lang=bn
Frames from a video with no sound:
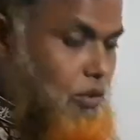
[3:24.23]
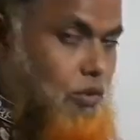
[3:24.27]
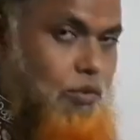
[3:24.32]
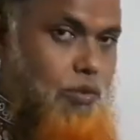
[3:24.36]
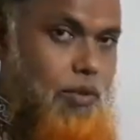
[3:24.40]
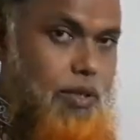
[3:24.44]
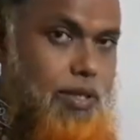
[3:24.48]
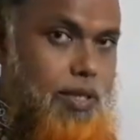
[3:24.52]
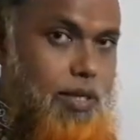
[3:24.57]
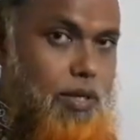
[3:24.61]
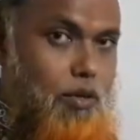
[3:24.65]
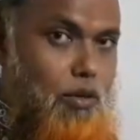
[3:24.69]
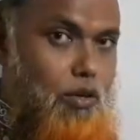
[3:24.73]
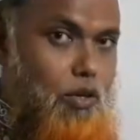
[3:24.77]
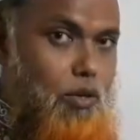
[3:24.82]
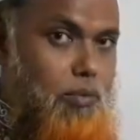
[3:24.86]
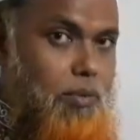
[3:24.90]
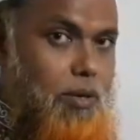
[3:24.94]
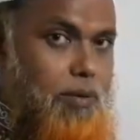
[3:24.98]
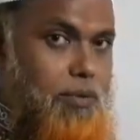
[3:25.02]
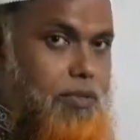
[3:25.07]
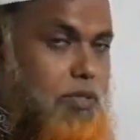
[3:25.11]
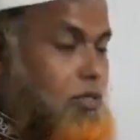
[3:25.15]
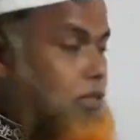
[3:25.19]
তো এটাকে
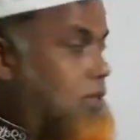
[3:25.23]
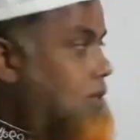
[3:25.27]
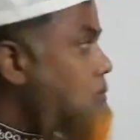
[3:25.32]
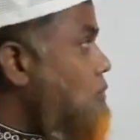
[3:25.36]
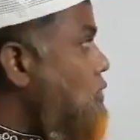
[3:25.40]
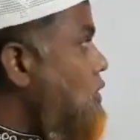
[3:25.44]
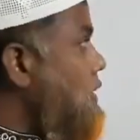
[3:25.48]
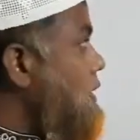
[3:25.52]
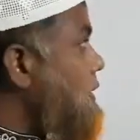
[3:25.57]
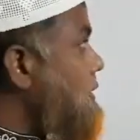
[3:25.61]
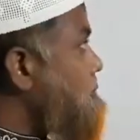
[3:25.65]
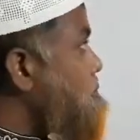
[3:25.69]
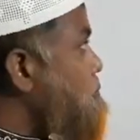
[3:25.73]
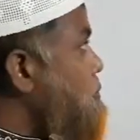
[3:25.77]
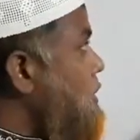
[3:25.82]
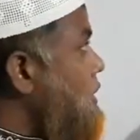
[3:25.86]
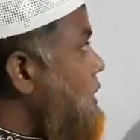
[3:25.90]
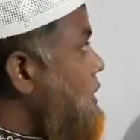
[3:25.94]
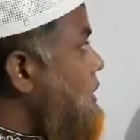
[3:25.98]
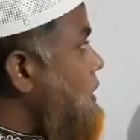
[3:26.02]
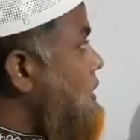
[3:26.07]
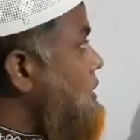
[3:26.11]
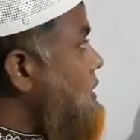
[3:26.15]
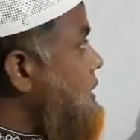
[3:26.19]
অন্যভাবে যদি বলি
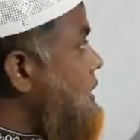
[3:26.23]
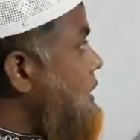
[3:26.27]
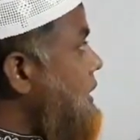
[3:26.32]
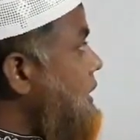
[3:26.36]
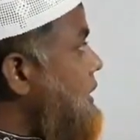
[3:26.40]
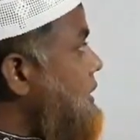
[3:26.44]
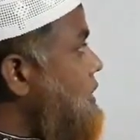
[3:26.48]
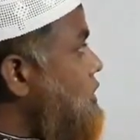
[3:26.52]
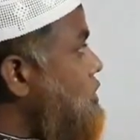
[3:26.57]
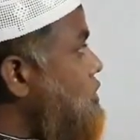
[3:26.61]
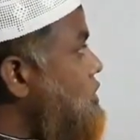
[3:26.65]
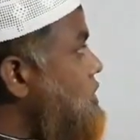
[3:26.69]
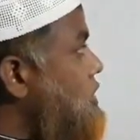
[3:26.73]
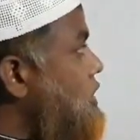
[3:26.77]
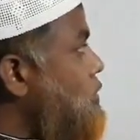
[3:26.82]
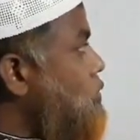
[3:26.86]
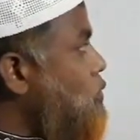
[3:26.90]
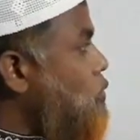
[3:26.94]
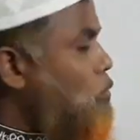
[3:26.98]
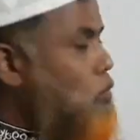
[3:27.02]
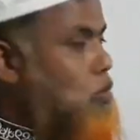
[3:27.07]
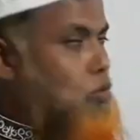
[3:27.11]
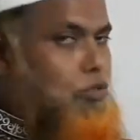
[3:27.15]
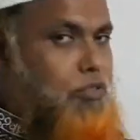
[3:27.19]
যে এটা হচ্ছে
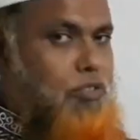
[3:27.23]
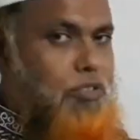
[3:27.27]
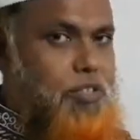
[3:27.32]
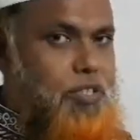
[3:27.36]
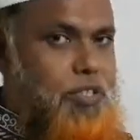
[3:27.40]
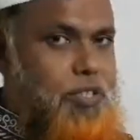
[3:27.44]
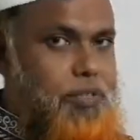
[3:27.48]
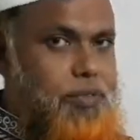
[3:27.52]
কোড